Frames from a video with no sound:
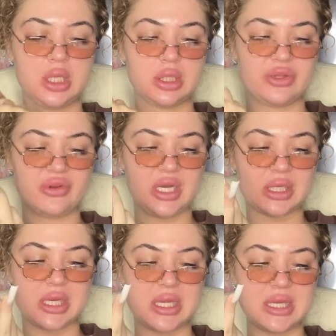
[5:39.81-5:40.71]
Два
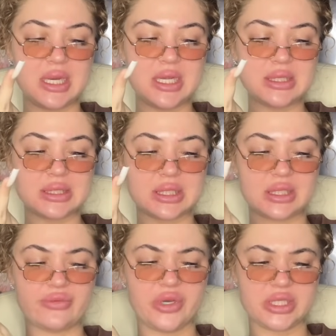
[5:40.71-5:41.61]
карьериста,
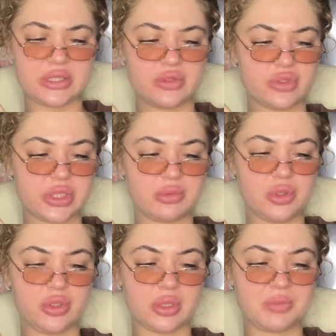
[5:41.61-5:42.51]
два
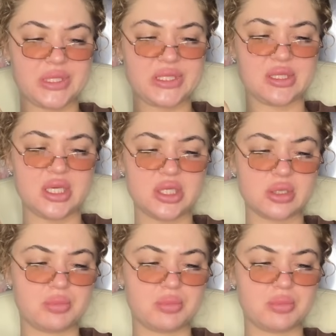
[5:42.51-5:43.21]
целеустремленных персонажа,